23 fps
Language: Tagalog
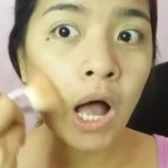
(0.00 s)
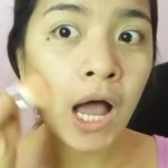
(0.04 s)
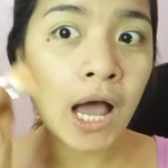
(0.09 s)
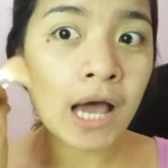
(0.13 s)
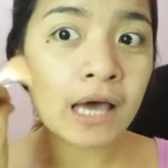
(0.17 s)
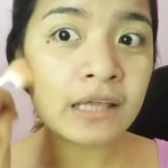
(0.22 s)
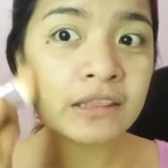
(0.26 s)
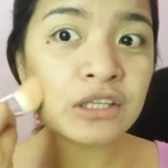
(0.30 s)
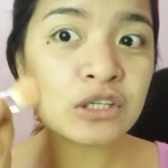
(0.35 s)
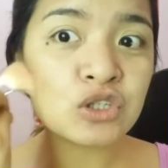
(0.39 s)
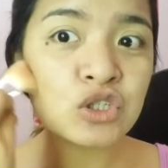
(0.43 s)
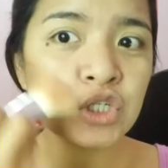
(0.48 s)

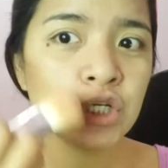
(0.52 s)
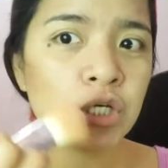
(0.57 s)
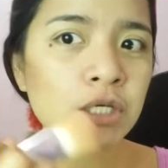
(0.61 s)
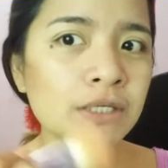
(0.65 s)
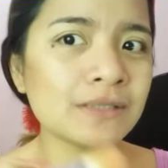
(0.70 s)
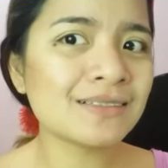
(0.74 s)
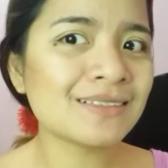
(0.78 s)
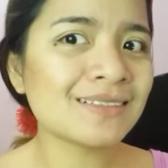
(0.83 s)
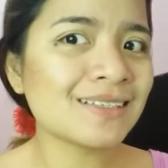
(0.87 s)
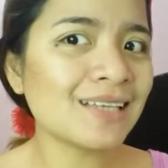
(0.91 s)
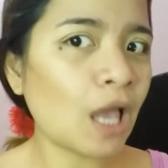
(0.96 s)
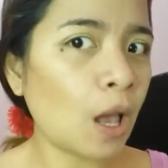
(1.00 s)
Ang ating
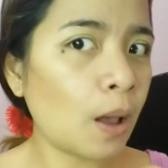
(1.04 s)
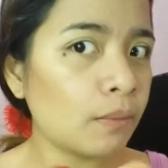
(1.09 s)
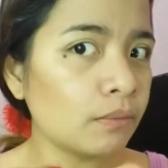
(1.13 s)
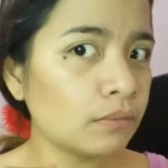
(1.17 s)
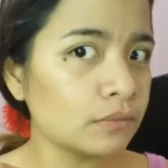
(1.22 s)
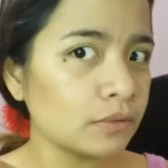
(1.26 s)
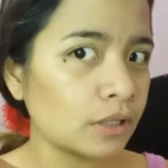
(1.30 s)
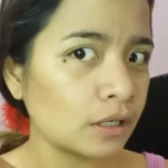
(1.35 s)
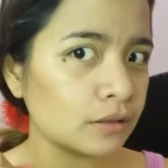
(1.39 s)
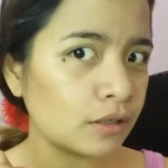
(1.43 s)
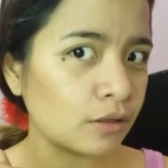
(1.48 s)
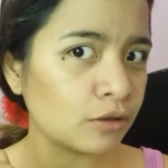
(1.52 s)
cheeks.
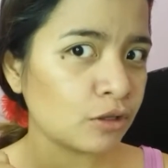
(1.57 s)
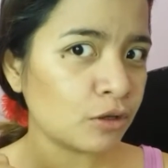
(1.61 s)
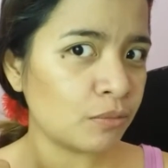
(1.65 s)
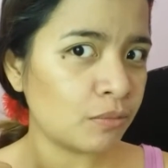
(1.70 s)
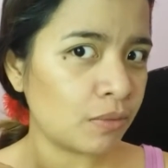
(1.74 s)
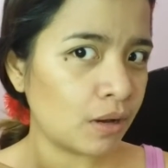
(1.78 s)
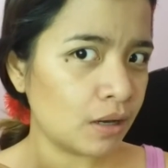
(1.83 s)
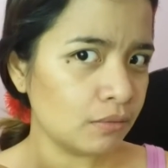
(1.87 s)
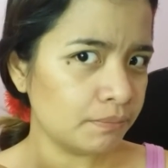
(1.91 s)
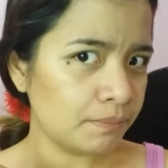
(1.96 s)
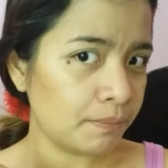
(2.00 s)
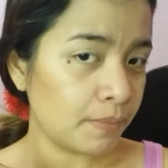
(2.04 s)
Nakita
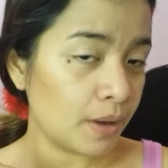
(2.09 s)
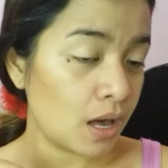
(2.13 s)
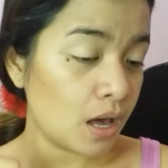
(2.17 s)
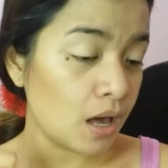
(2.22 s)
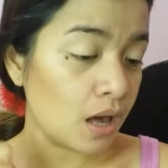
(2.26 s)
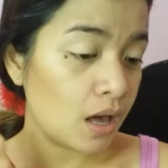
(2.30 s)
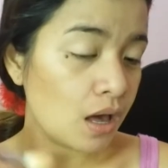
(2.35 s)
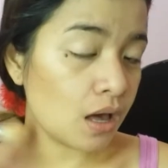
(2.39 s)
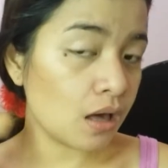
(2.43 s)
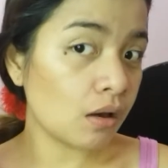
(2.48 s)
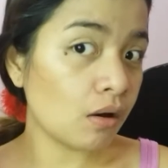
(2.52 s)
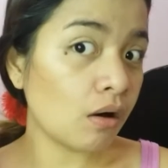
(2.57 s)
niyo ba?
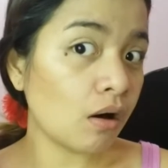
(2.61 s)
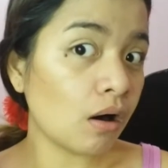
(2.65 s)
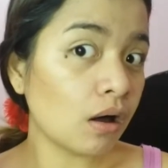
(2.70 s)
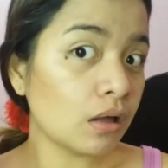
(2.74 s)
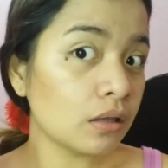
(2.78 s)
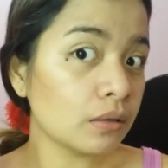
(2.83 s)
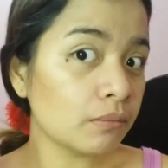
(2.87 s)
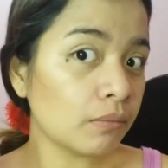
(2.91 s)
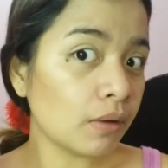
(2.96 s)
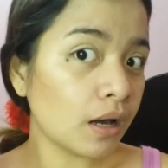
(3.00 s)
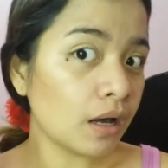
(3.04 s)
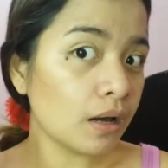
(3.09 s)
Pak! O,
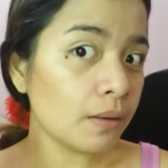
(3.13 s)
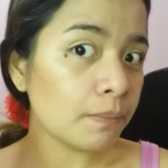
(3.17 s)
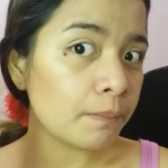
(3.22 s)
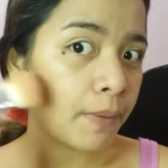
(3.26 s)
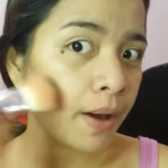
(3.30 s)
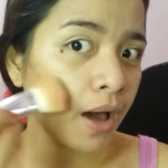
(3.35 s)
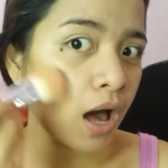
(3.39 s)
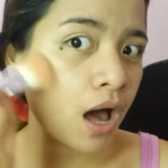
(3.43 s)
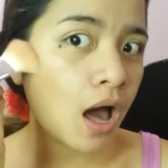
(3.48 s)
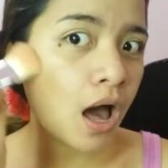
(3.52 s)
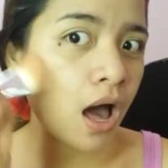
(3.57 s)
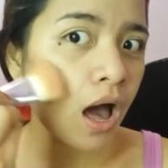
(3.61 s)
oh, diba?
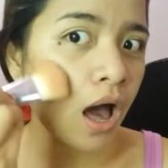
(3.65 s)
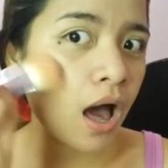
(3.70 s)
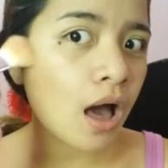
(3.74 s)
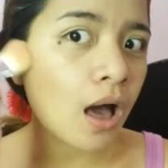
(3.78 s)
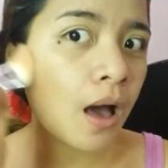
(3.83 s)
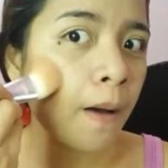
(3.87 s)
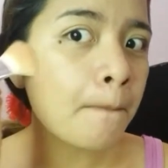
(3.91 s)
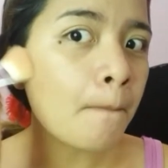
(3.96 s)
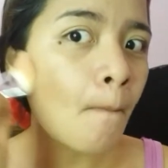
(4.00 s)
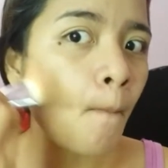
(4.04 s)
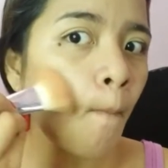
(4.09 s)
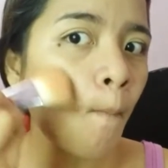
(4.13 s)

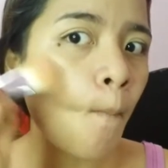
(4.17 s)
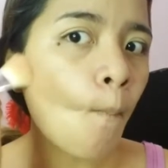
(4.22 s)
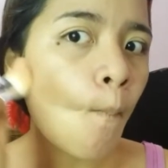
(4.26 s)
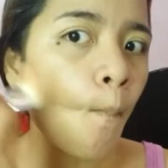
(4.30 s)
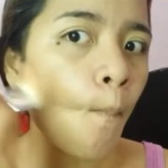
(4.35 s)
Pak!